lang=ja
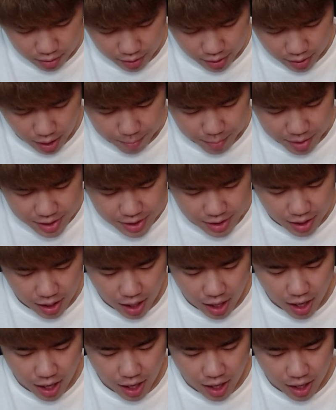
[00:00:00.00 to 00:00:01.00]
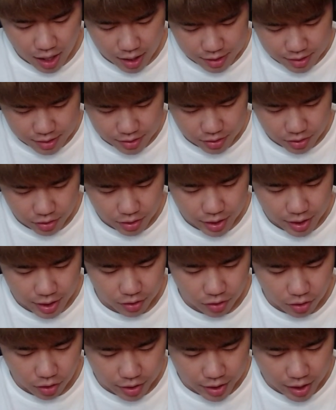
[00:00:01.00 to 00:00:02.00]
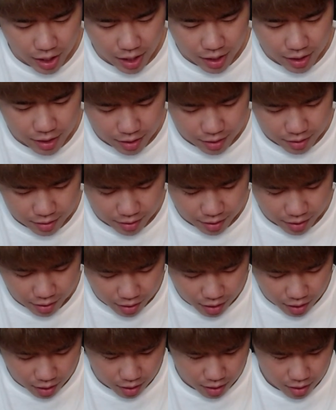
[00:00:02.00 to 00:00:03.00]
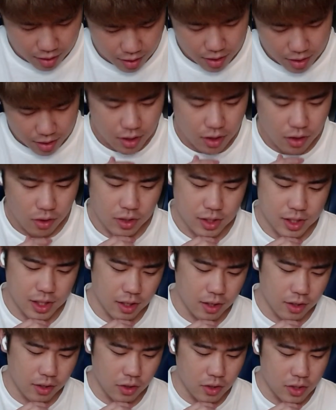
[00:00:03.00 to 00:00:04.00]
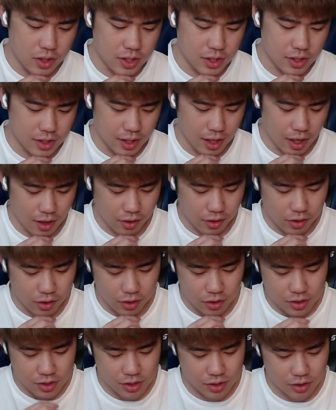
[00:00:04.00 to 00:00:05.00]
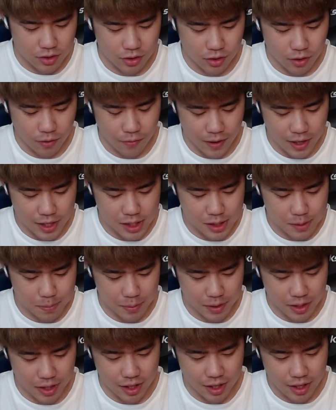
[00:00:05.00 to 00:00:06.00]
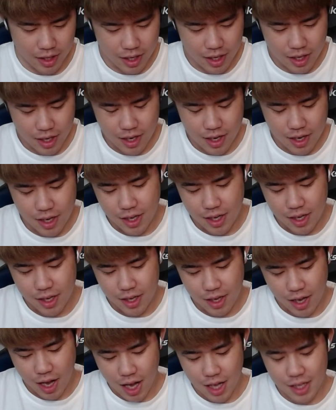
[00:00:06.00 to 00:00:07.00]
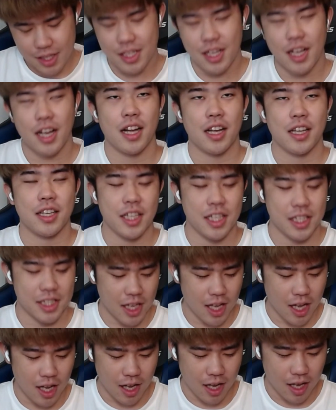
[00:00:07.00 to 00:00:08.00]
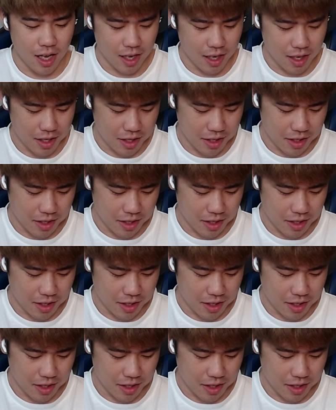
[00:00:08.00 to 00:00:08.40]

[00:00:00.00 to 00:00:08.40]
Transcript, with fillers: いや、マジかー。強いけど、いや、でかっ。これさ、クロスとファイスピー、アーチャーが来てさ、